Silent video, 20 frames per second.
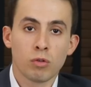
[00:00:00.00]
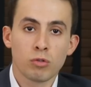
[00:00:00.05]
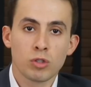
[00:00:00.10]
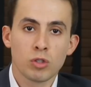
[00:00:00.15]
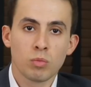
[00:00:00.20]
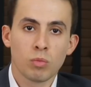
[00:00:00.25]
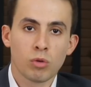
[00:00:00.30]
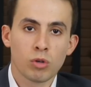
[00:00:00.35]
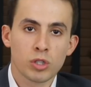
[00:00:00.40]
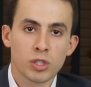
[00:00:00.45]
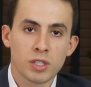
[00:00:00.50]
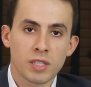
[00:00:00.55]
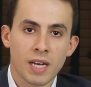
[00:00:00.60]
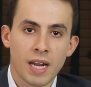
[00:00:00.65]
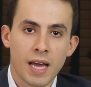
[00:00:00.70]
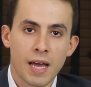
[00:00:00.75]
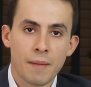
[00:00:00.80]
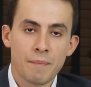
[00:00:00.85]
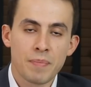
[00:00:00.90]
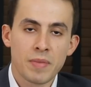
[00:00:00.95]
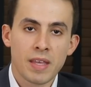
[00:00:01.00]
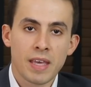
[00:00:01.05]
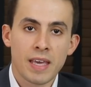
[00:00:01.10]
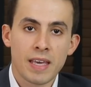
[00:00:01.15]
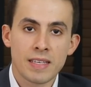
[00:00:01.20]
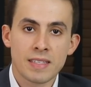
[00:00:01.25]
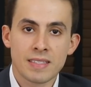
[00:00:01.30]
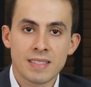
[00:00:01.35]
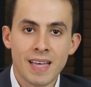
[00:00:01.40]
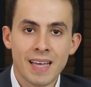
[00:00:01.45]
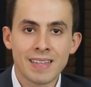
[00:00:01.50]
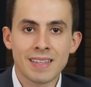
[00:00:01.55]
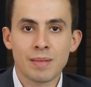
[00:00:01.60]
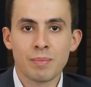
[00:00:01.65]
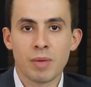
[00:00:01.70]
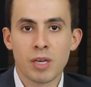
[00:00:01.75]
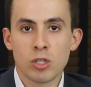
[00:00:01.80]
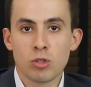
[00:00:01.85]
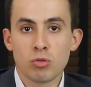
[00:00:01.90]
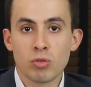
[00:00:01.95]
vou te mostrar
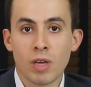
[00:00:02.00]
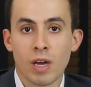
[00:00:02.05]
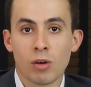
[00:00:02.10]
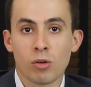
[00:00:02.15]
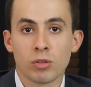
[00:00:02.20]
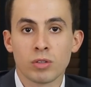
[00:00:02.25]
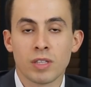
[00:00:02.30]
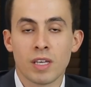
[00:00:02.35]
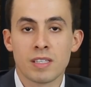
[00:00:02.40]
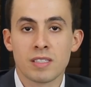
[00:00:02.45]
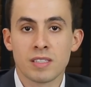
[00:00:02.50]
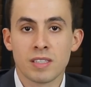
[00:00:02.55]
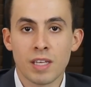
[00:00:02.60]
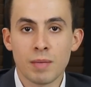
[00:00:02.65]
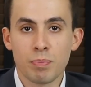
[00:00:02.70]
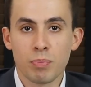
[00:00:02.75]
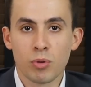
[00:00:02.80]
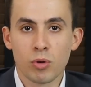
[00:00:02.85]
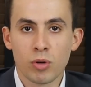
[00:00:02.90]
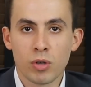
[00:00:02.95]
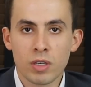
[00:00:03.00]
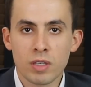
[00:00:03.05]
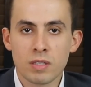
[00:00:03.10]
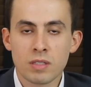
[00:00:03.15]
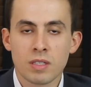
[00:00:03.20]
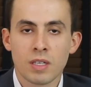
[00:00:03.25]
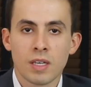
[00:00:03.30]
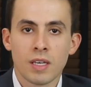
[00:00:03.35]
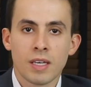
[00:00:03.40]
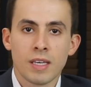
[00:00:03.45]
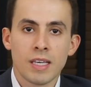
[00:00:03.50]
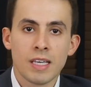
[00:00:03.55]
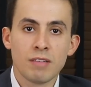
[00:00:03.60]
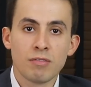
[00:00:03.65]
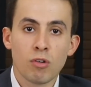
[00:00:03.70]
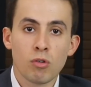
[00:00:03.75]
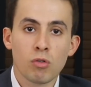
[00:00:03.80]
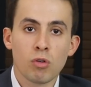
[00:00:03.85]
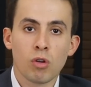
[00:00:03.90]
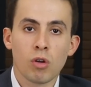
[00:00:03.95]
exatamente o que acontece depois e
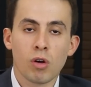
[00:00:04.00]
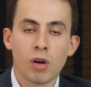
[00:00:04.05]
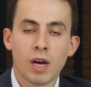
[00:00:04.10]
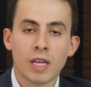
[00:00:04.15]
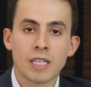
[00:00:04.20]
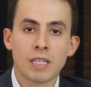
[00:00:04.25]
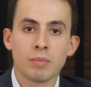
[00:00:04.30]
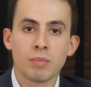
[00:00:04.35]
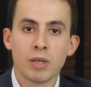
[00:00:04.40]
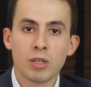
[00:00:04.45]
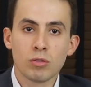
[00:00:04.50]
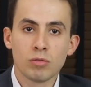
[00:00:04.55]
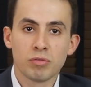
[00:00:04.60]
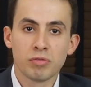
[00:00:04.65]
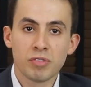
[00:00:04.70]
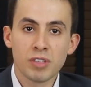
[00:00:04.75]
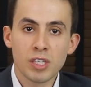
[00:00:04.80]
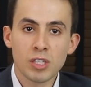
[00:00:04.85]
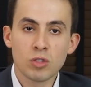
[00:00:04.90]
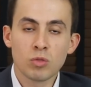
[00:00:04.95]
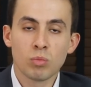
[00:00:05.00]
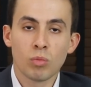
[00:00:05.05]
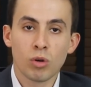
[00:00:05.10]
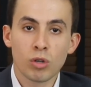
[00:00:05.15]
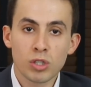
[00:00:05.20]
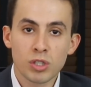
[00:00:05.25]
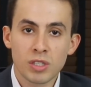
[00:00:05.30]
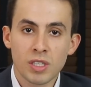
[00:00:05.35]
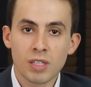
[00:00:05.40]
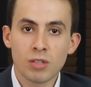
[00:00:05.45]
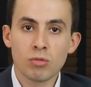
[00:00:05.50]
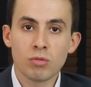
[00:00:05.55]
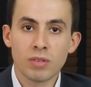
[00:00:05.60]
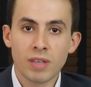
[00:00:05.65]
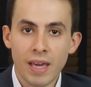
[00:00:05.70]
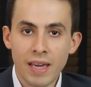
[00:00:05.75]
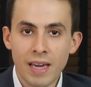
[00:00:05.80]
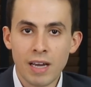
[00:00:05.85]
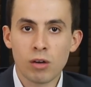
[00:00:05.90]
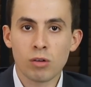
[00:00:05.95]
vou colocar também um vídeo mostrando o
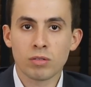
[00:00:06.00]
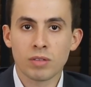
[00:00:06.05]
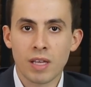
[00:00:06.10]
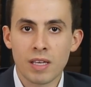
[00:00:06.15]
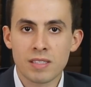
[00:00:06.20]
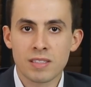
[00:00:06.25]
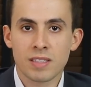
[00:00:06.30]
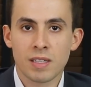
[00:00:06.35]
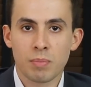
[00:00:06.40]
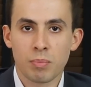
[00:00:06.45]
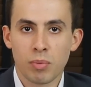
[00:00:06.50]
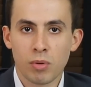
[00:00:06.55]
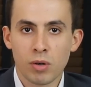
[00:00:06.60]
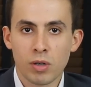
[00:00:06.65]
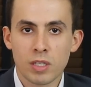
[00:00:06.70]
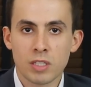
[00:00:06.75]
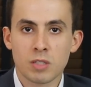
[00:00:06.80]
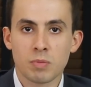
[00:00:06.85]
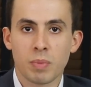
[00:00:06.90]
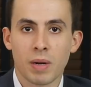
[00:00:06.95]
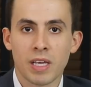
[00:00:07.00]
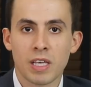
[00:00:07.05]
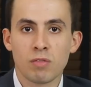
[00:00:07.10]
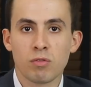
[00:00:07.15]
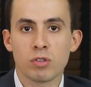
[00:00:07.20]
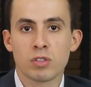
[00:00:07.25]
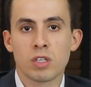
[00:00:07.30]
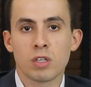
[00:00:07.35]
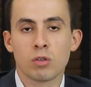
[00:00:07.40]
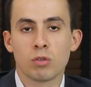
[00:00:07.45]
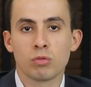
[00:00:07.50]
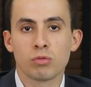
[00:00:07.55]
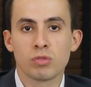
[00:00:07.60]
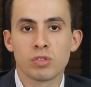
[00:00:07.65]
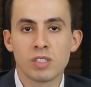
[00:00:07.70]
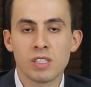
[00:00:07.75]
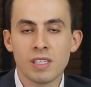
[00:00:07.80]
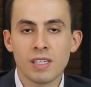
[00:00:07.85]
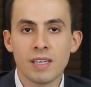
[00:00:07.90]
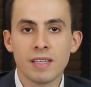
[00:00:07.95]
que, que acontece depois para que você
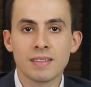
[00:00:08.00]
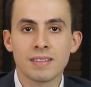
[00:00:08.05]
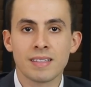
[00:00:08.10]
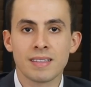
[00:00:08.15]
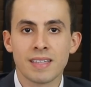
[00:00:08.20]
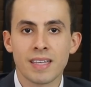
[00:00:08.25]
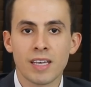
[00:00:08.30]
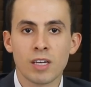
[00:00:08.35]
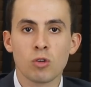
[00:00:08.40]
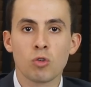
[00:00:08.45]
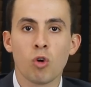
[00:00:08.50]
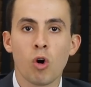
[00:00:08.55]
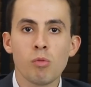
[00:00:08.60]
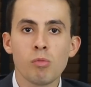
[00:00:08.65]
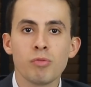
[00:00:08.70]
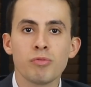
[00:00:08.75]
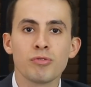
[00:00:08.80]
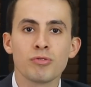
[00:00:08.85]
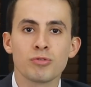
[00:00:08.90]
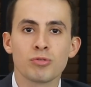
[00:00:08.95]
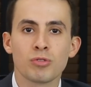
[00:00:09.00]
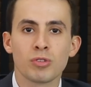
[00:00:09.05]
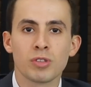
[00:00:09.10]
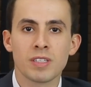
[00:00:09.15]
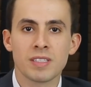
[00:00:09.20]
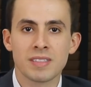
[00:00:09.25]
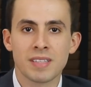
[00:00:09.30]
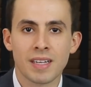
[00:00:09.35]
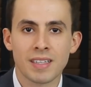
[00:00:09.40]
consiga entender como funciona esse